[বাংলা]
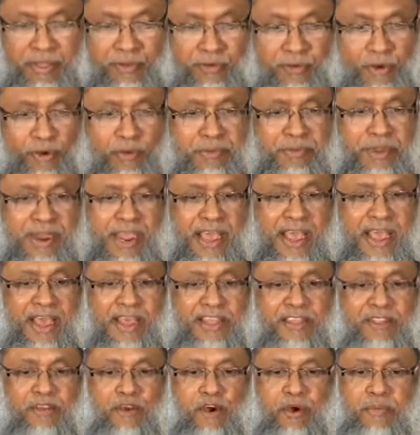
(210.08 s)
কমে
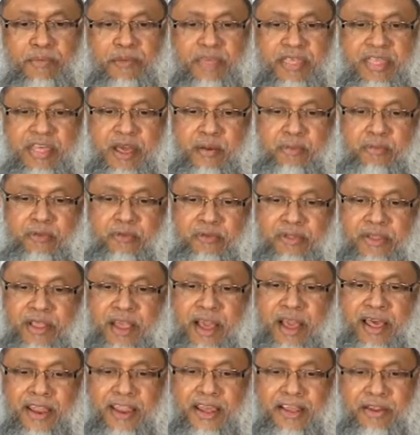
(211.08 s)
আদ কমে সামুদকে
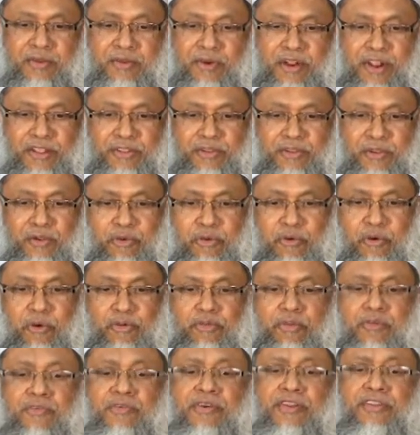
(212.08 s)
হালাক করার জন্য
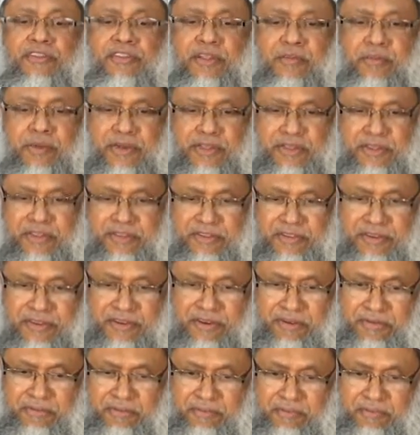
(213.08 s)
কত ফেরস্তা পাঠিয়েছেন